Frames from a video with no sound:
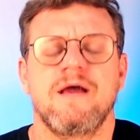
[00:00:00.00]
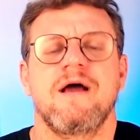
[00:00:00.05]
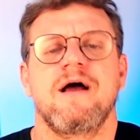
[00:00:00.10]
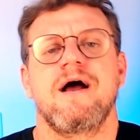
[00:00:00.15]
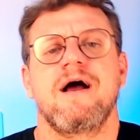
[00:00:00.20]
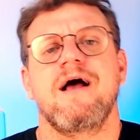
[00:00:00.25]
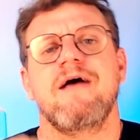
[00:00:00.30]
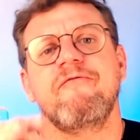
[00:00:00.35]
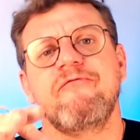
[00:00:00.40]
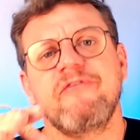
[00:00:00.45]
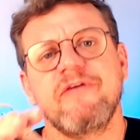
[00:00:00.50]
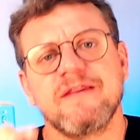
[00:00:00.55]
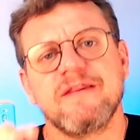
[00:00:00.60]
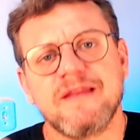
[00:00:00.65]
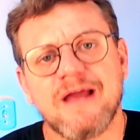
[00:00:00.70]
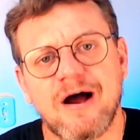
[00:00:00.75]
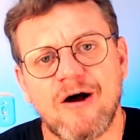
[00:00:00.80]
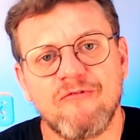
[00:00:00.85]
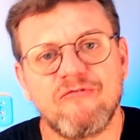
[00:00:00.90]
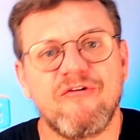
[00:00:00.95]

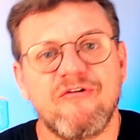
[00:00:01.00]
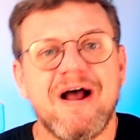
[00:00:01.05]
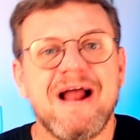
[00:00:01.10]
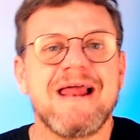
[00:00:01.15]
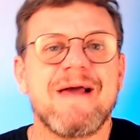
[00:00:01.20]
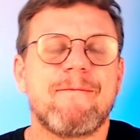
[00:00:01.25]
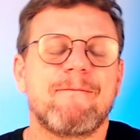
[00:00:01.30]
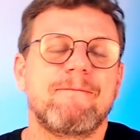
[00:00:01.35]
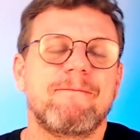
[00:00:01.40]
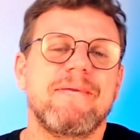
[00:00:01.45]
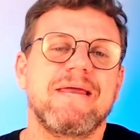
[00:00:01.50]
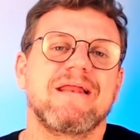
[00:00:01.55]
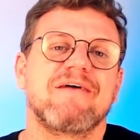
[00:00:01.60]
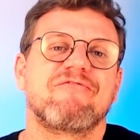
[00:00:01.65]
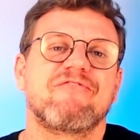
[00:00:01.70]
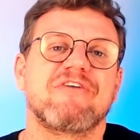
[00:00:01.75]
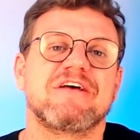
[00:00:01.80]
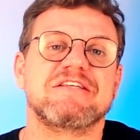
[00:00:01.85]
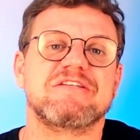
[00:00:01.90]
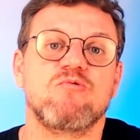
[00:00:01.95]
Afinal, vale a pena
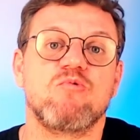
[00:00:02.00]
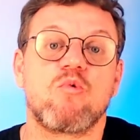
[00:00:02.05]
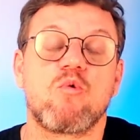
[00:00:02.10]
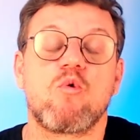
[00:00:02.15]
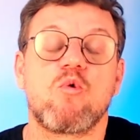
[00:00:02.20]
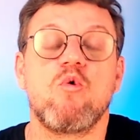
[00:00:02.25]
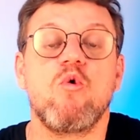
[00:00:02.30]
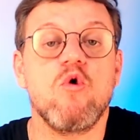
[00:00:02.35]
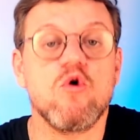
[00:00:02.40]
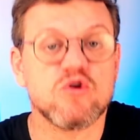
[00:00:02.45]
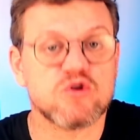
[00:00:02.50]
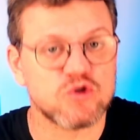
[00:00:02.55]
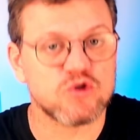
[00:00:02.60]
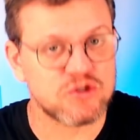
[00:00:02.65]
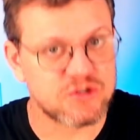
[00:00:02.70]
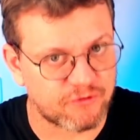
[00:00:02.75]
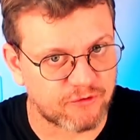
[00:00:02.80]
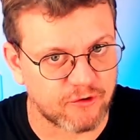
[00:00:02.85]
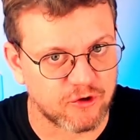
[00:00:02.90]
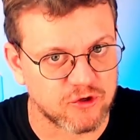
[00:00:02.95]
fazer um curso
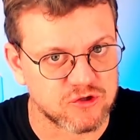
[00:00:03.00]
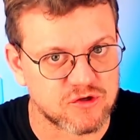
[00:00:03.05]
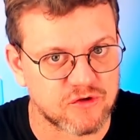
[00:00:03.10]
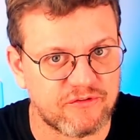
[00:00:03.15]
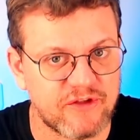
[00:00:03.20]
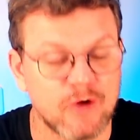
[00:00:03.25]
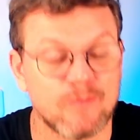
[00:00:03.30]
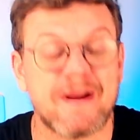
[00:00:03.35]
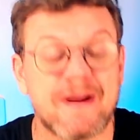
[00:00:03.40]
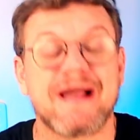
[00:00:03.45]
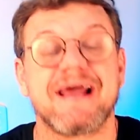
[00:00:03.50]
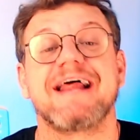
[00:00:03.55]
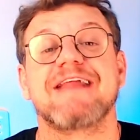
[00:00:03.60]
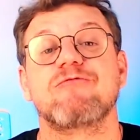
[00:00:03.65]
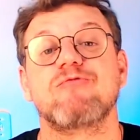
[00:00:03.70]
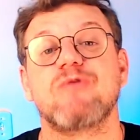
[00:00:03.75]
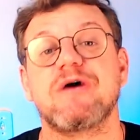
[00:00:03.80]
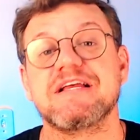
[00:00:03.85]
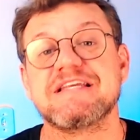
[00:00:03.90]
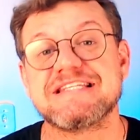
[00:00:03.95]
de filosofia, uma
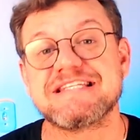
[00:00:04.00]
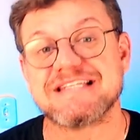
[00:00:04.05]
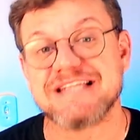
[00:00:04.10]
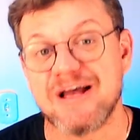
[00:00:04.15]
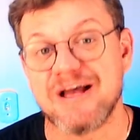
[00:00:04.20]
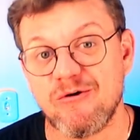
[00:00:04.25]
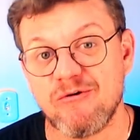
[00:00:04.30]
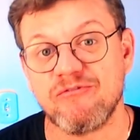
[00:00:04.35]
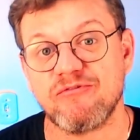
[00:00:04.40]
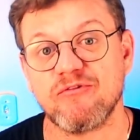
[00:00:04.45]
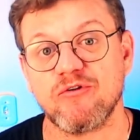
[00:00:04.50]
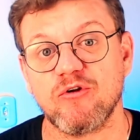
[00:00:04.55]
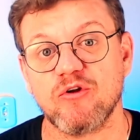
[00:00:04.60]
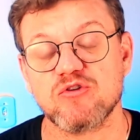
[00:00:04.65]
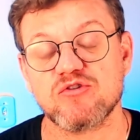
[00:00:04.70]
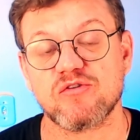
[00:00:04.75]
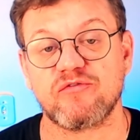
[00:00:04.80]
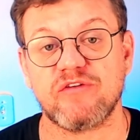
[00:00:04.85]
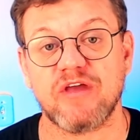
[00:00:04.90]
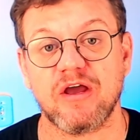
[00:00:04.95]
graduação em
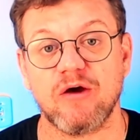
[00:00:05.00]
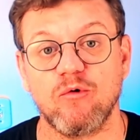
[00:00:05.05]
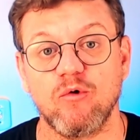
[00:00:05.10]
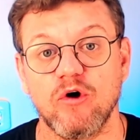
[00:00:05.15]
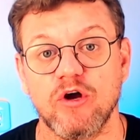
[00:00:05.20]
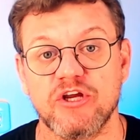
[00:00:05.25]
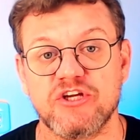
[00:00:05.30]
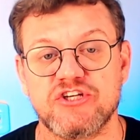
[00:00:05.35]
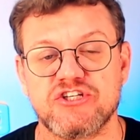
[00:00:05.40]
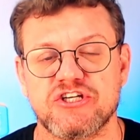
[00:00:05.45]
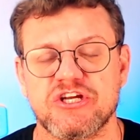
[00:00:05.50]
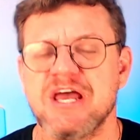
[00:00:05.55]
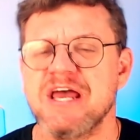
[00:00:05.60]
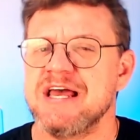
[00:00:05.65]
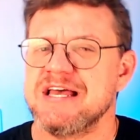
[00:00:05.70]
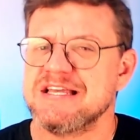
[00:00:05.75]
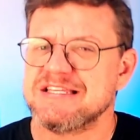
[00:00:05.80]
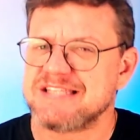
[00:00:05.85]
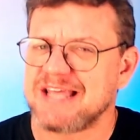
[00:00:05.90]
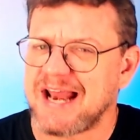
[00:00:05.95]
filosofia hoje?
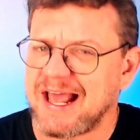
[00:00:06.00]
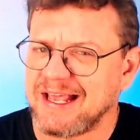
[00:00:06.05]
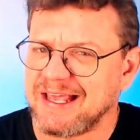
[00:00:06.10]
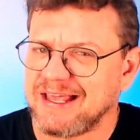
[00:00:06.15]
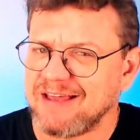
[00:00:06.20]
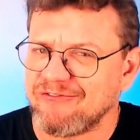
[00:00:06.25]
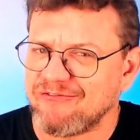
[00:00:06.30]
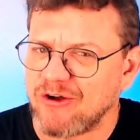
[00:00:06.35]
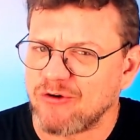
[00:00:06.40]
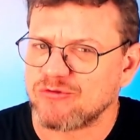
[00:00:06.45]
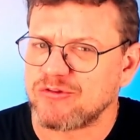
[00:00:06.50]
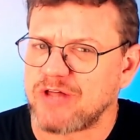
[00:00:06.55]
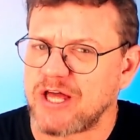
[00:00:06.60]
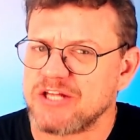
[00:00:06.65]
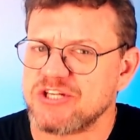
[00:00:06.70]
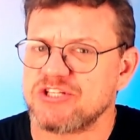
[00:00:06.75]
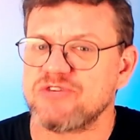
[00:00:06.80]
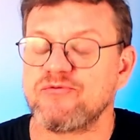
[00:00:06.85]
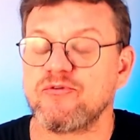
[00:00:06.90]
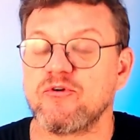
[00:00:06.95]
Será que a
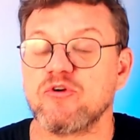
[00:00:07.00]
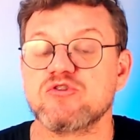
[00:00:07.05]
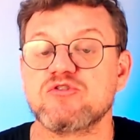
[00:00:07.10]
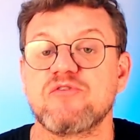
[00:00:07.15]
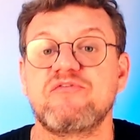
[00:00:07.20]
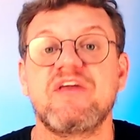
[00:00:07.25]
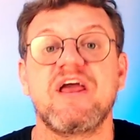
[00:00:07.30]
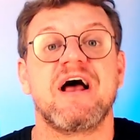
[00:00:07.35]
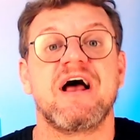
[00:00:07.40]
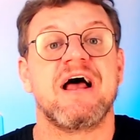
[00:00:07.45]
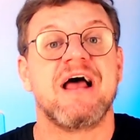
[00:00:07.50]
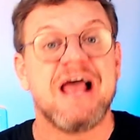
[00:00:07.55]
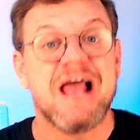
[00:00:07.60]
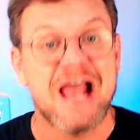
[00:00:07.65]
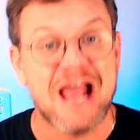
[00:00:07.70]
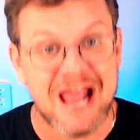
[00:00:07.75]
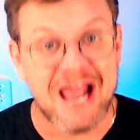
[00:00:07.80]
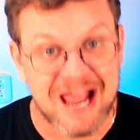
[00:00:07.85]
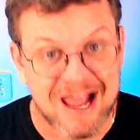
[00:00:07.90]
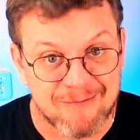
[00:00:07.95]
faculdade de filosofia
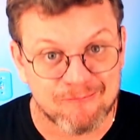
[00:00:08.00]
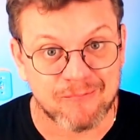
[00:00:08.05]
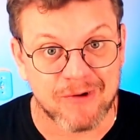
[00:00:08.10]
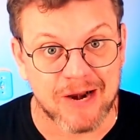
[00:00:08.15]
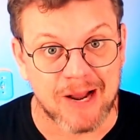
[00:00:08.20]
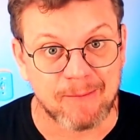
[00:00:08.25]
é para